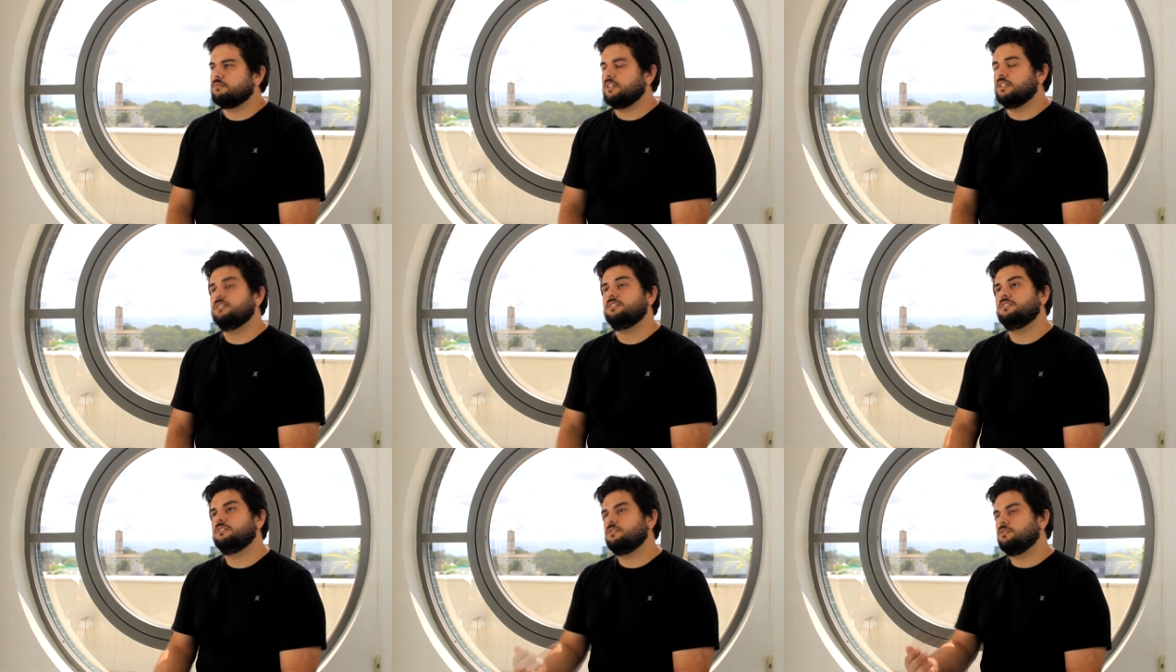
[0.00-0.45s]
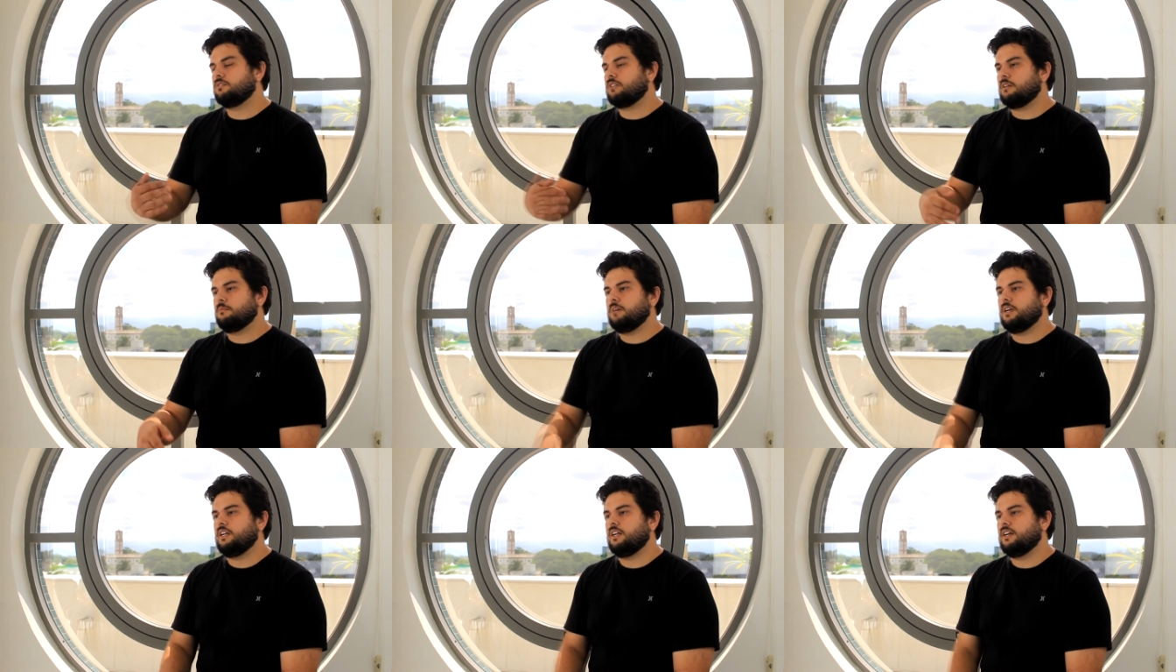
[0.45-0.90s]
antes de eu
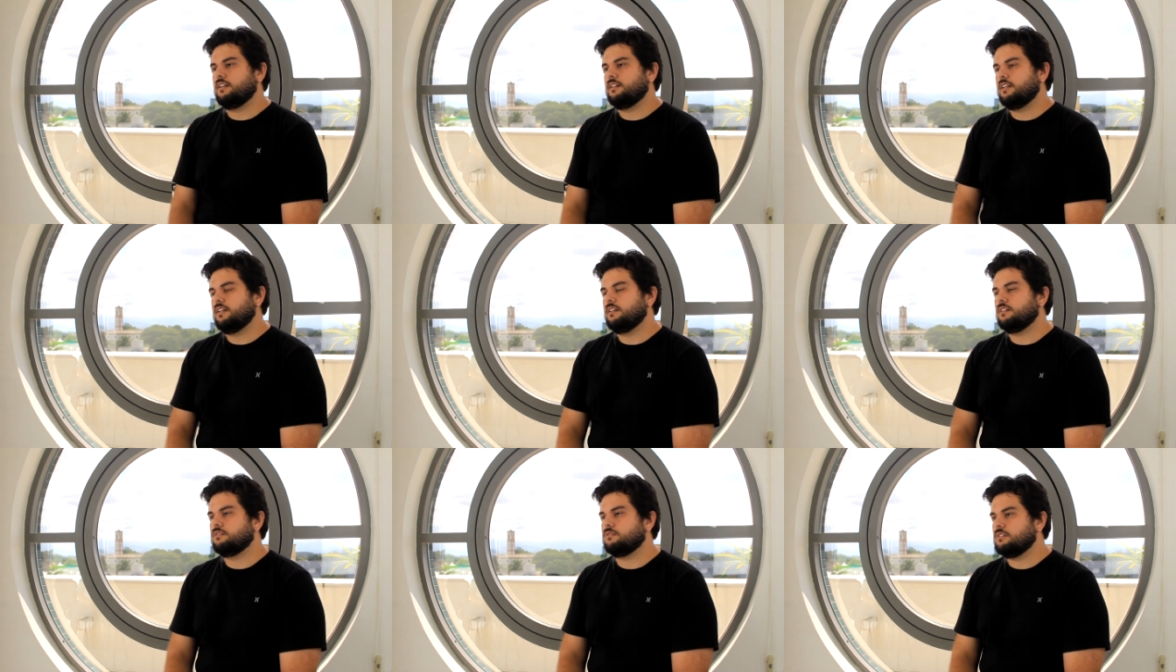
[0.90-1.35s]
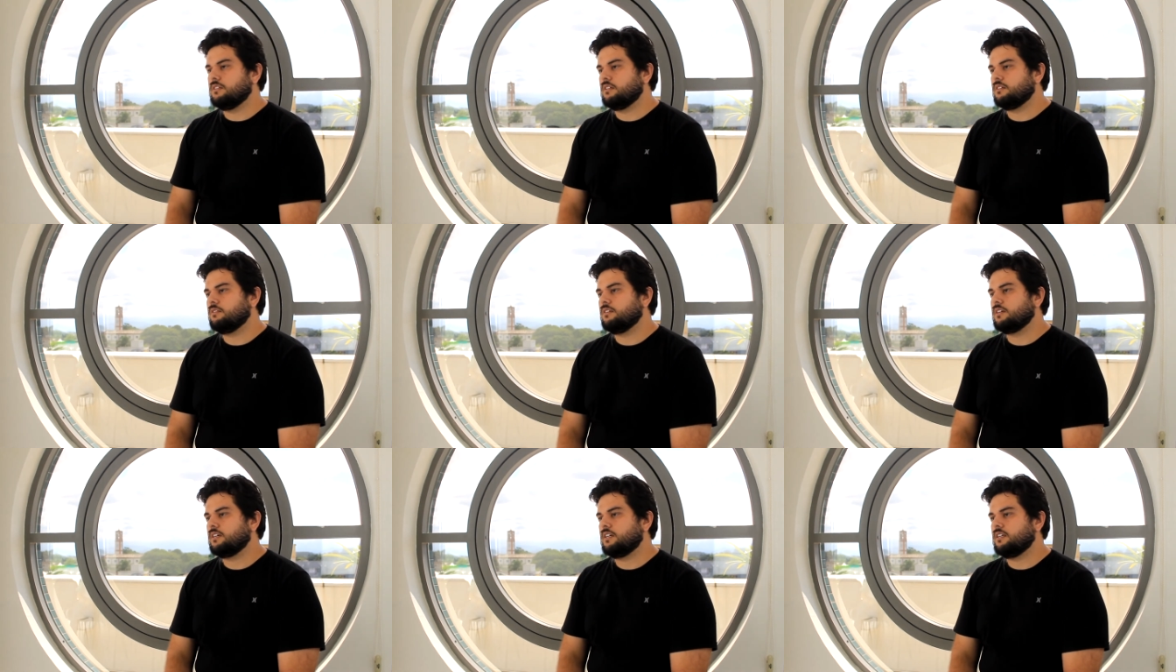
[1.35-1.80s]
trabalhar né, com a,
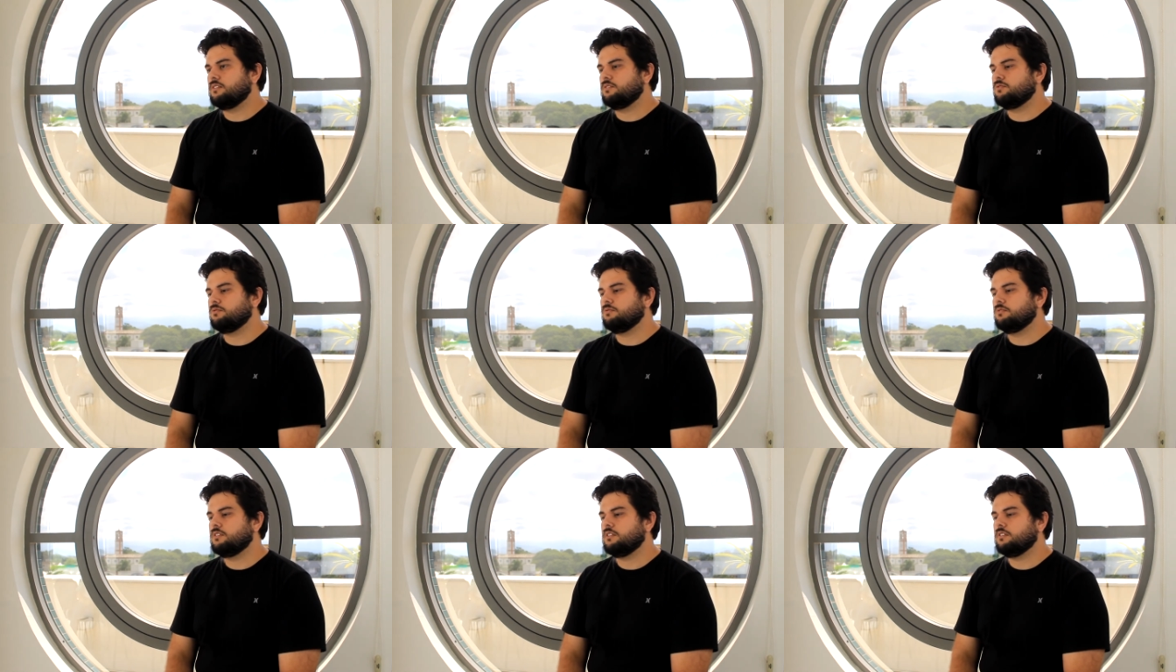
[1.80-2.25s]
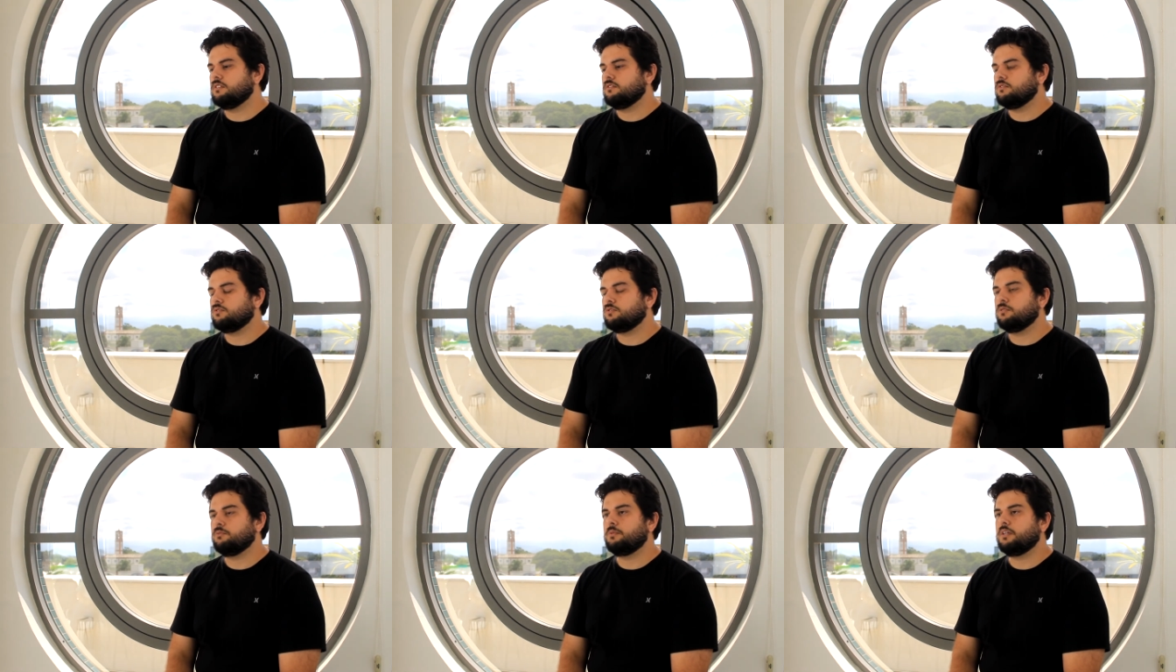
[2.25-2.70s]
com a Credsuca,
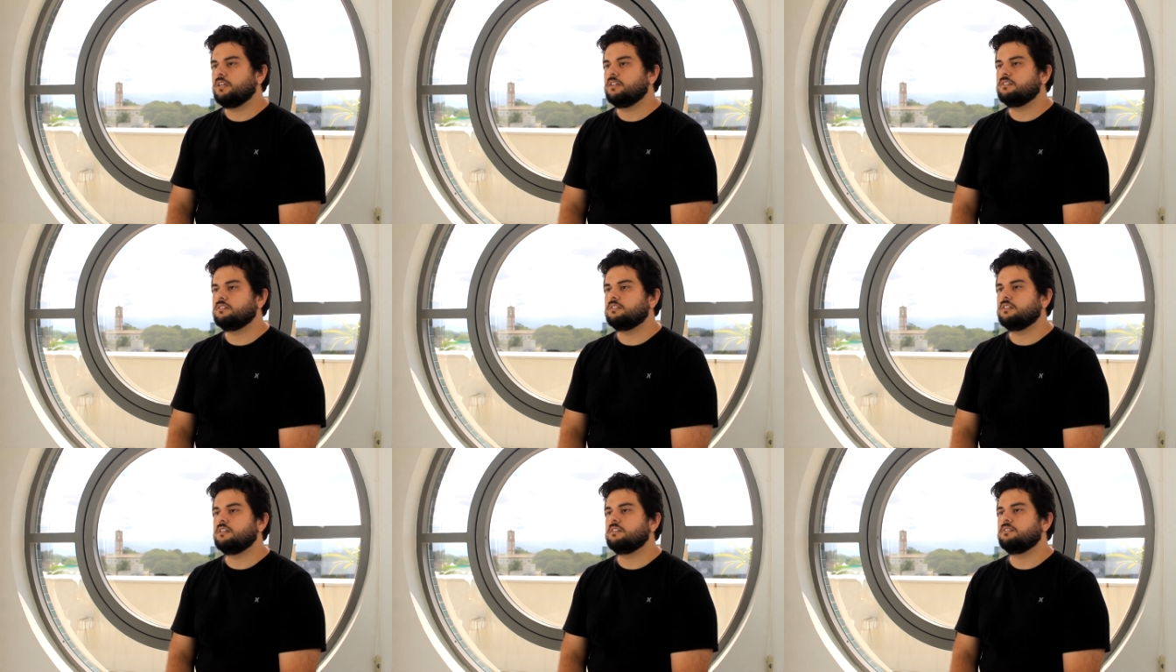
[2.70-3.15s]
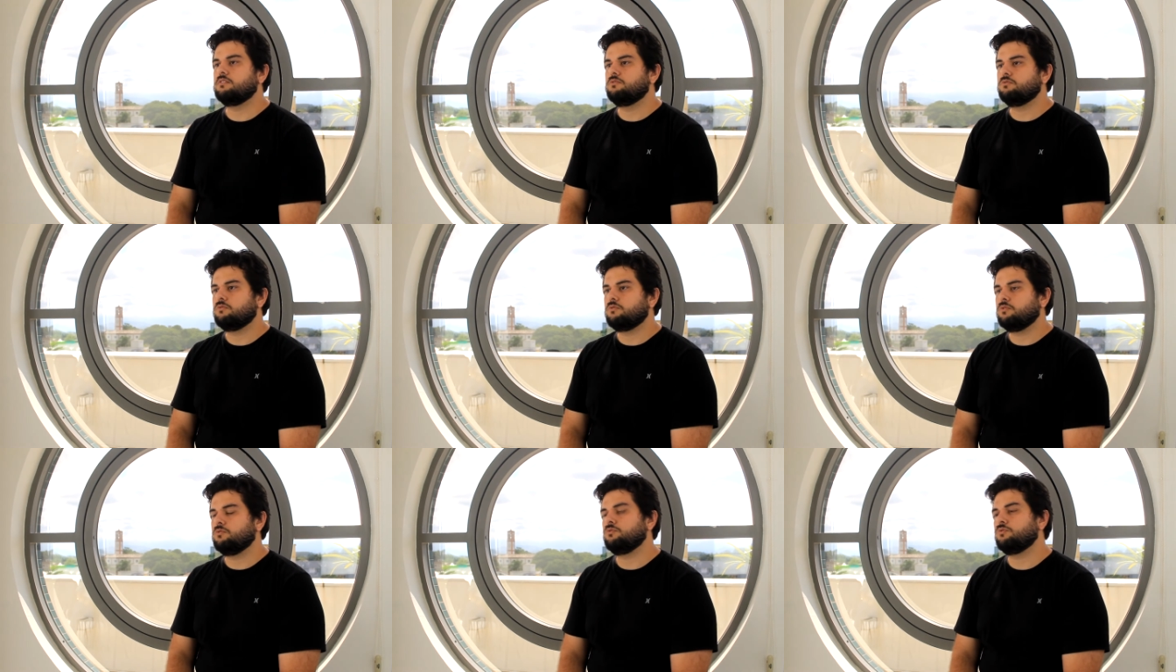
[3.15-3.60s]
sobre a existência de
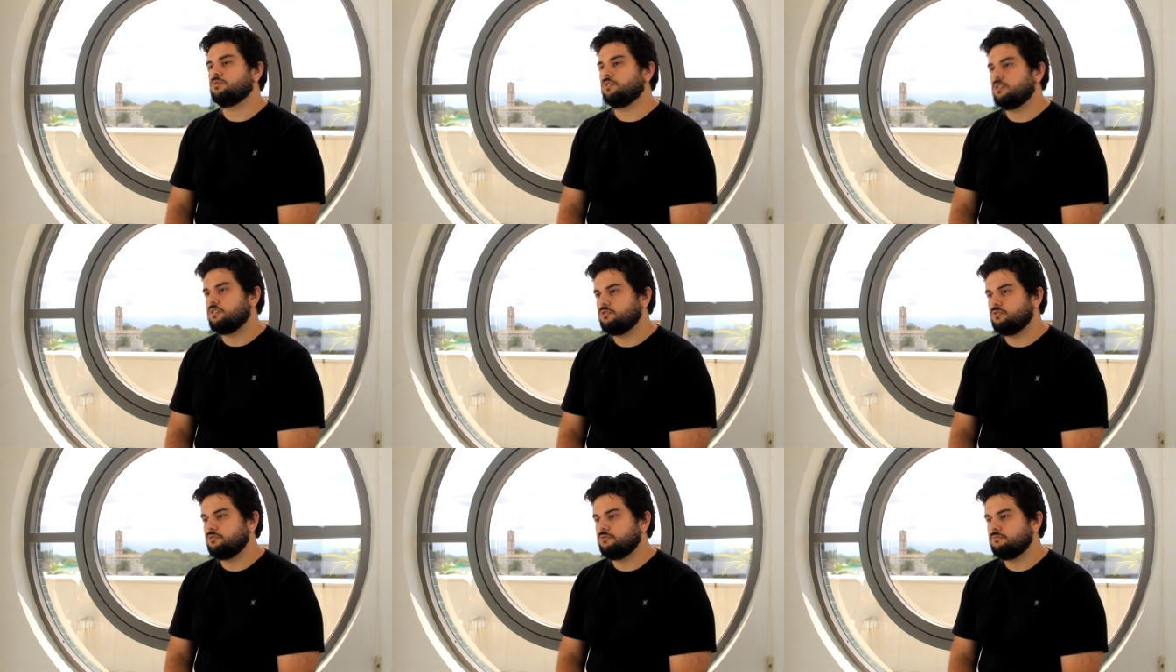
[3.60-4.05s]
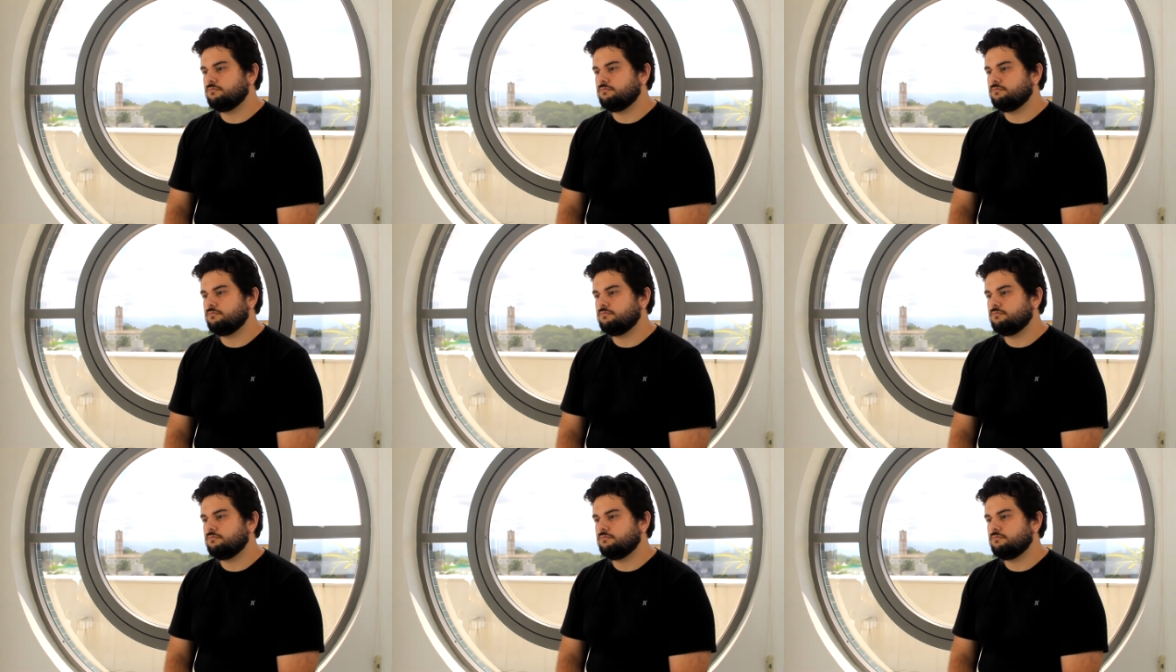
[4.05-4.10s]
um consórcio.